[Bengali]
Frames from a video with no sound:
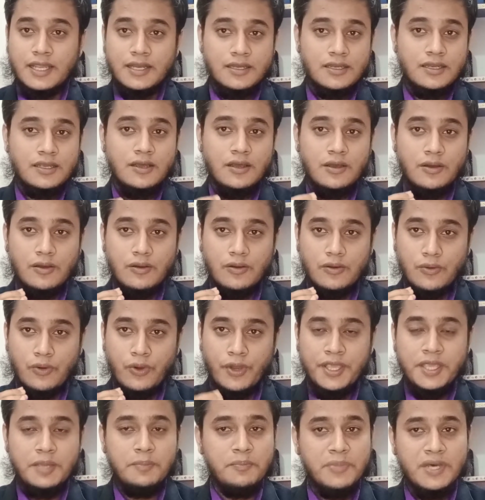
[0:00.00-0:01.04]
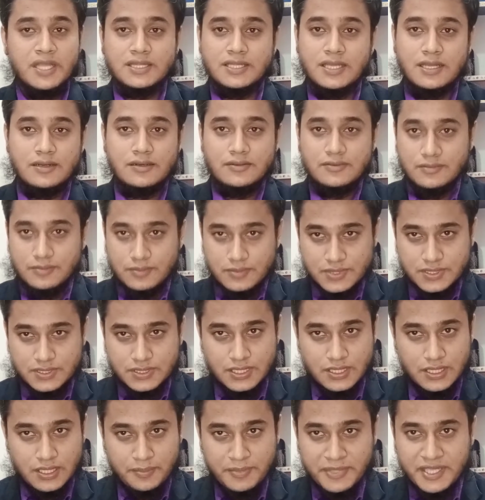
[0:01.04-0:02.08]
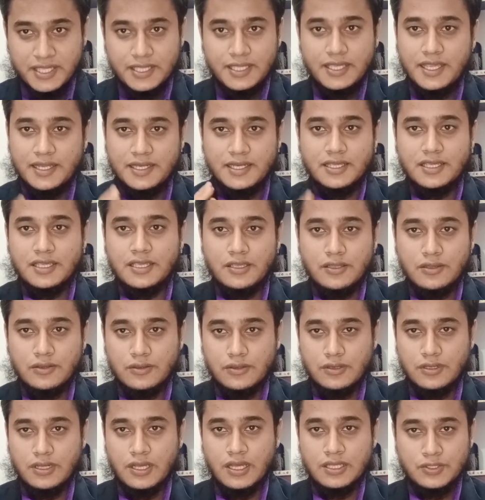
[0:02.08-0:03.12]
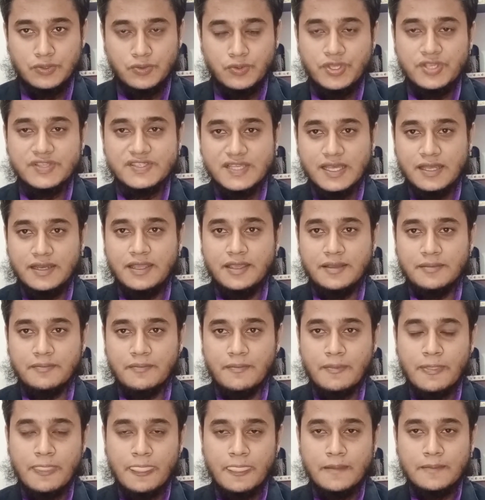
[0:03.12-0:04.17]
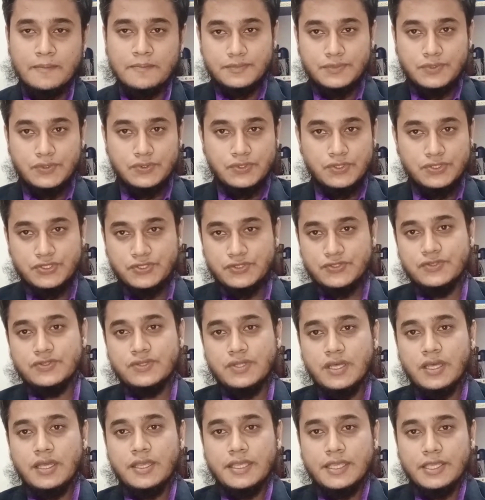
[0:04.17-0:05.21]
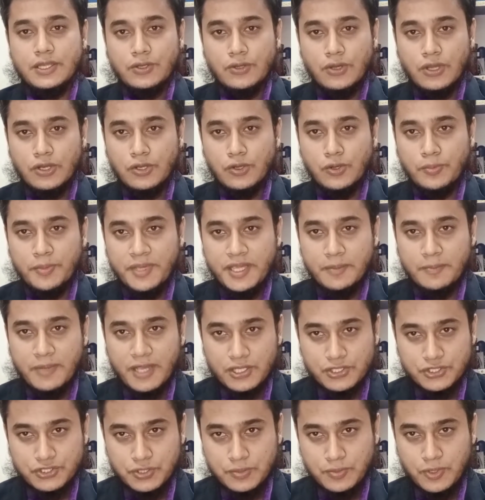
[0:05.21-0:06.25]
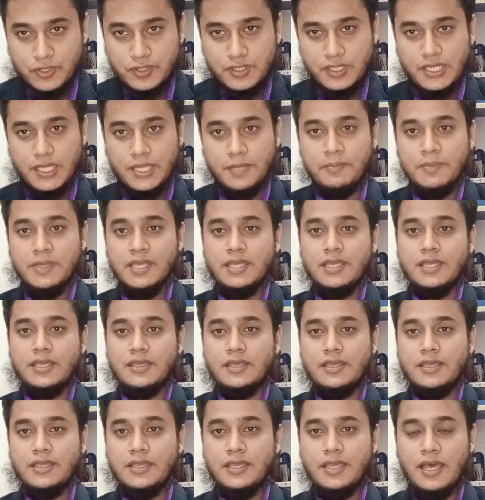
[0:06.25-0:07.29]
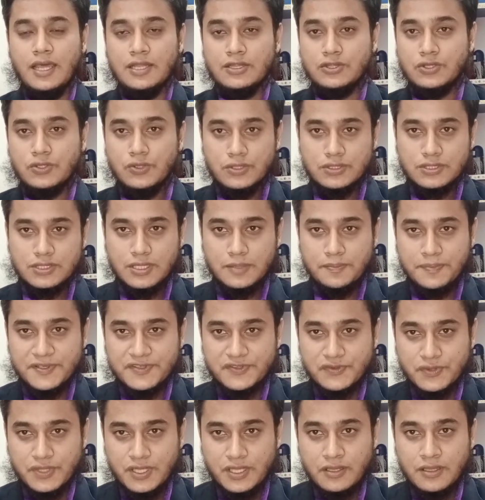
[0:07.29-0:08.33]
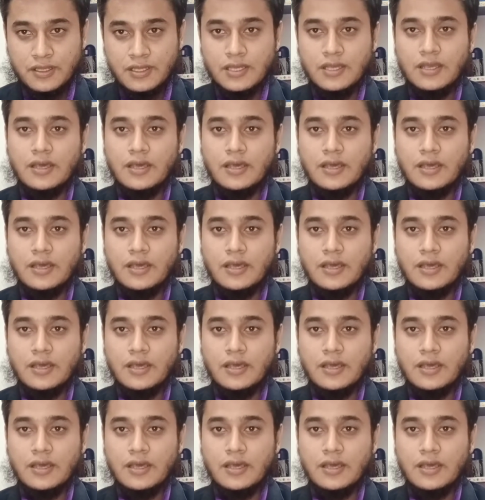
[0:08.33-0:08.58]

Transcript: একটা ওয়াইফ বা তার ছেলে মেয়ে কি এটা কি আদৌ কি জানে তো দর্শক শ্রোতা হিরো আলমের ভাষ্যমতে এই আত্মহত্যার পেছনে